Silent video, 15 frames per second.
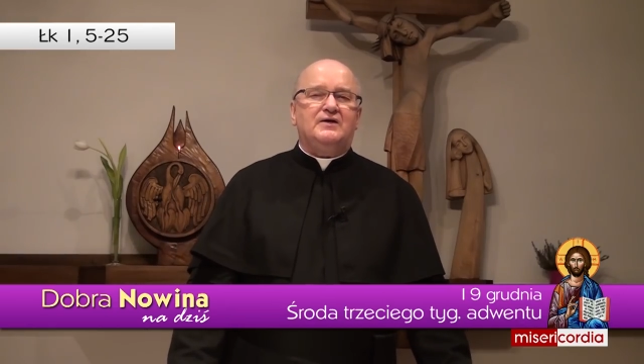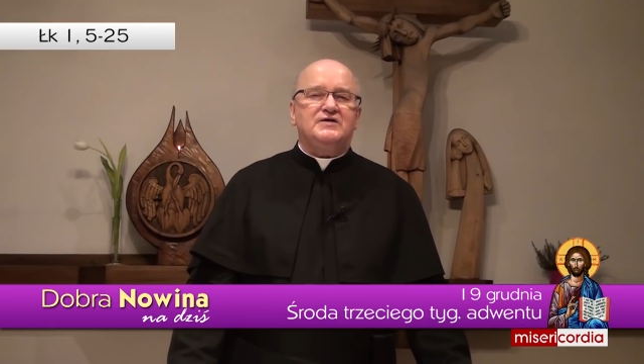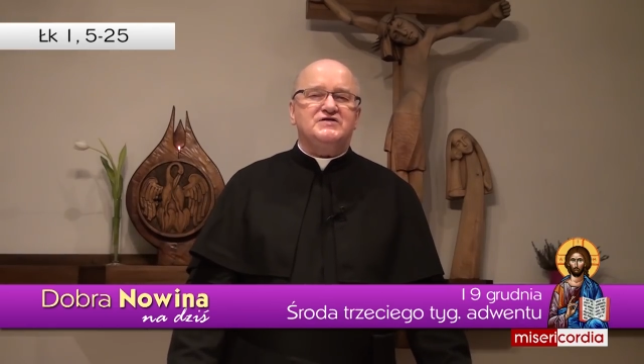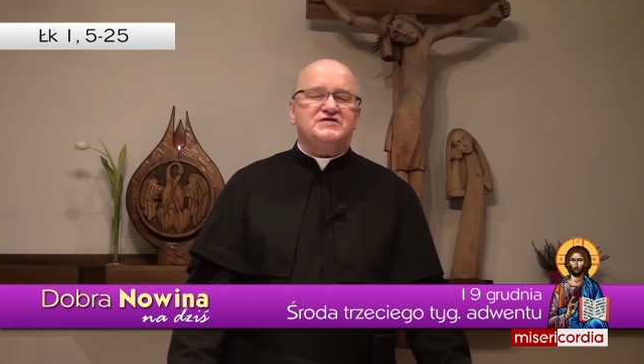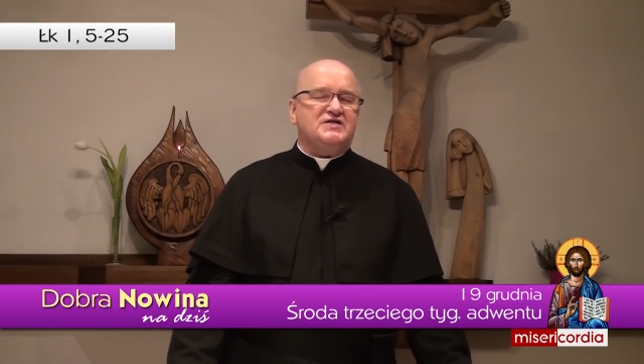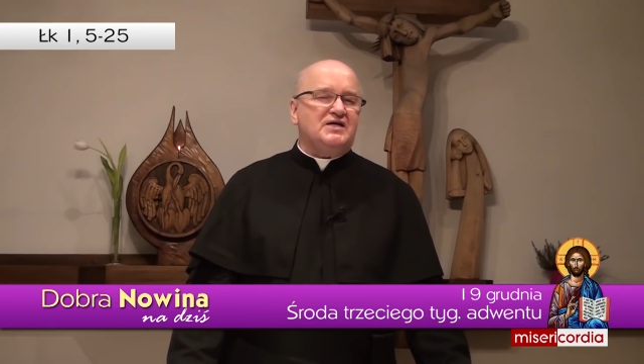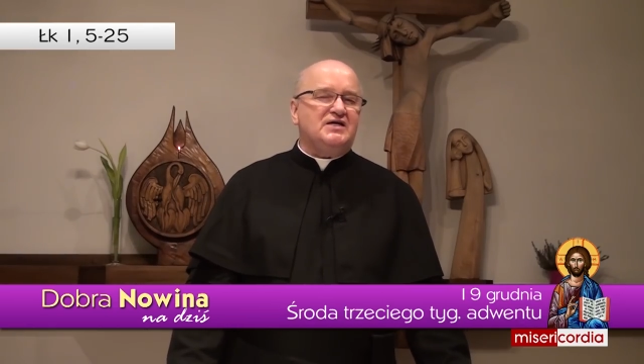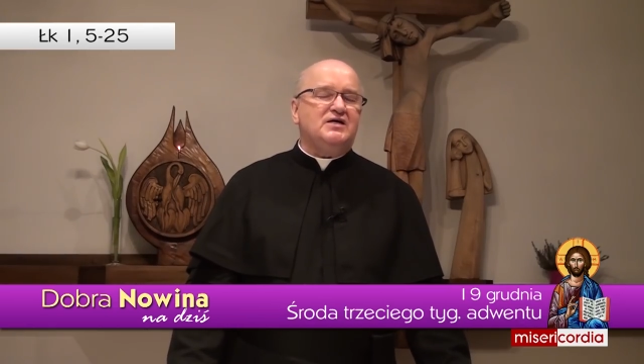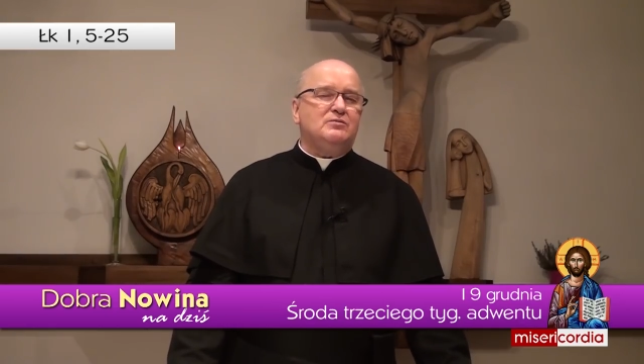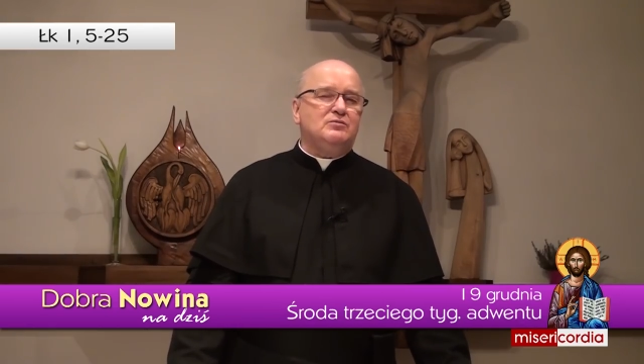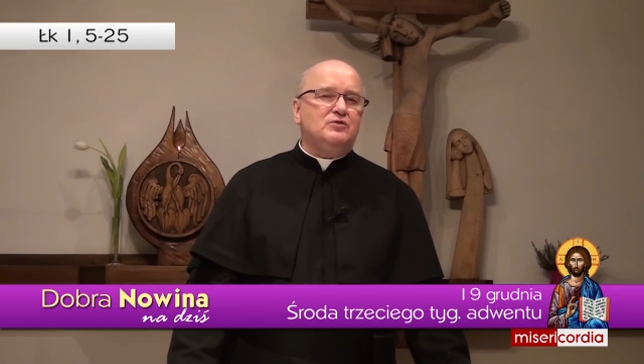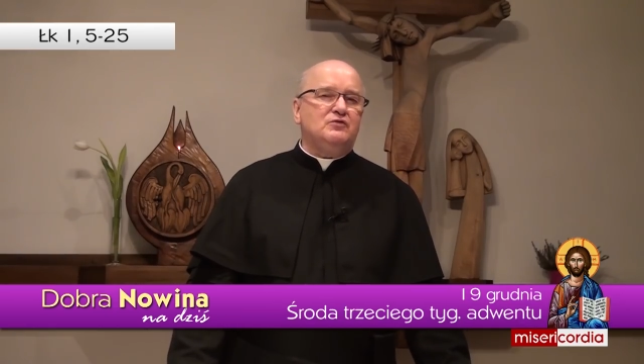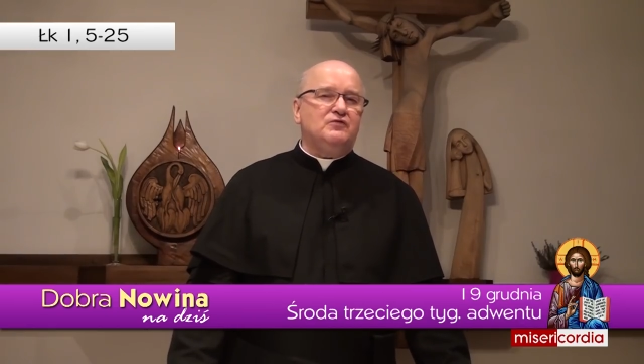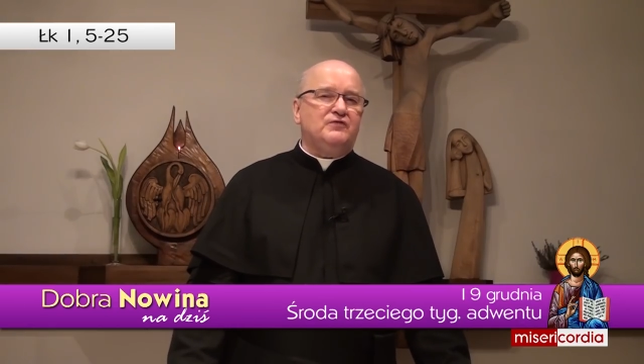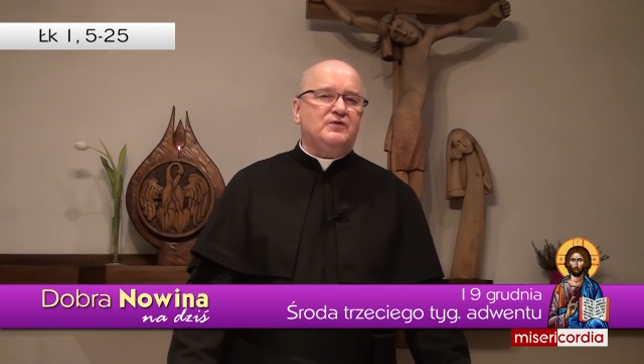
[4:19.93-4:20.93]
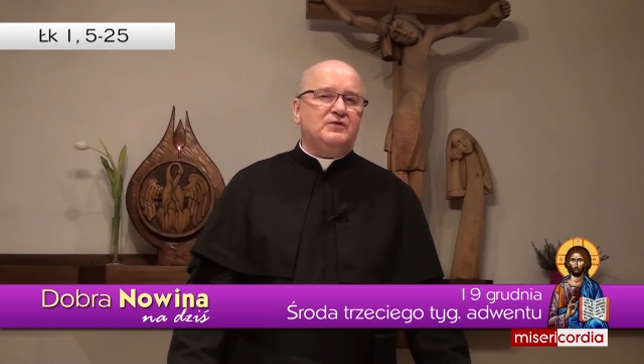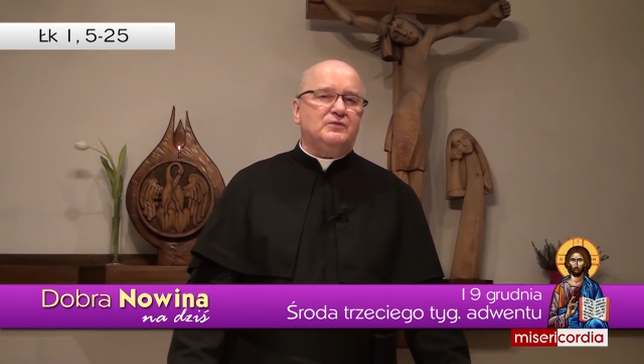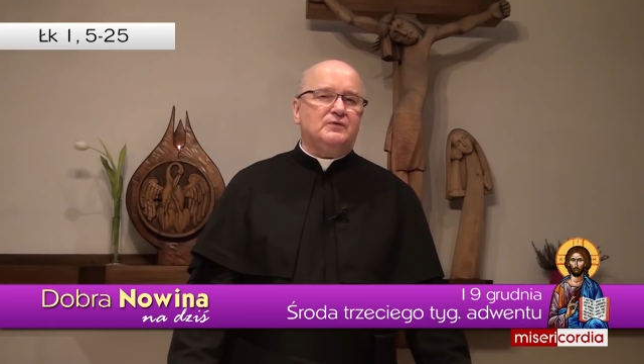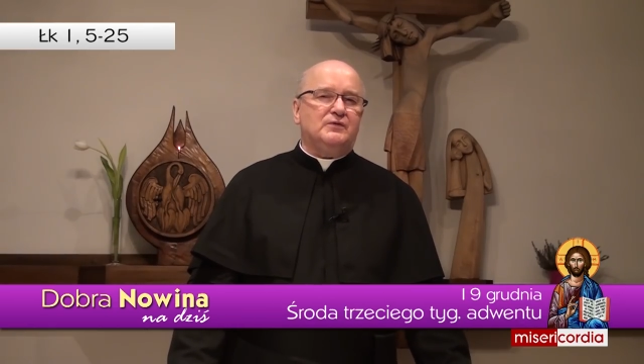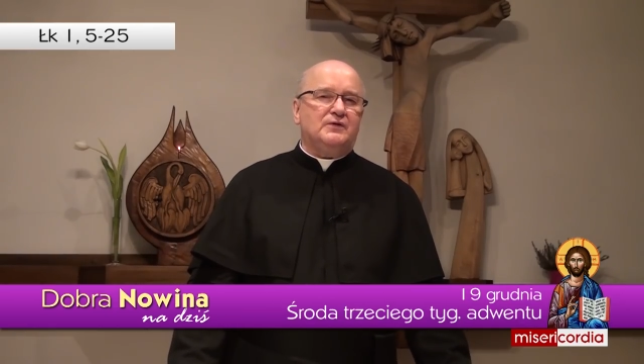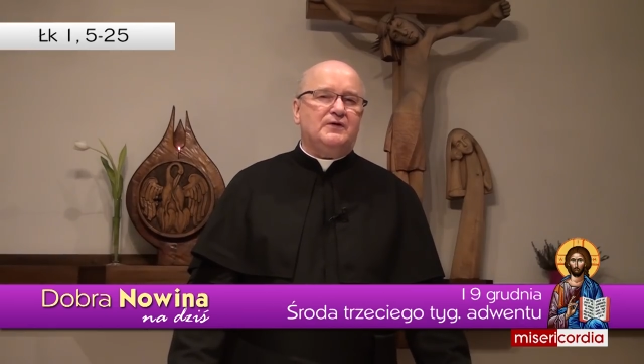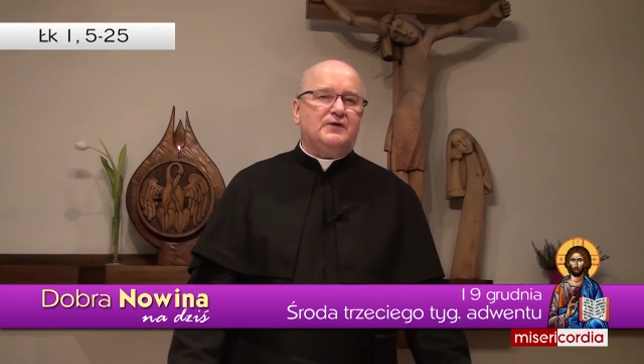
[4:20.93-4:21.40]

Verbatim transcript: Za nie mówił,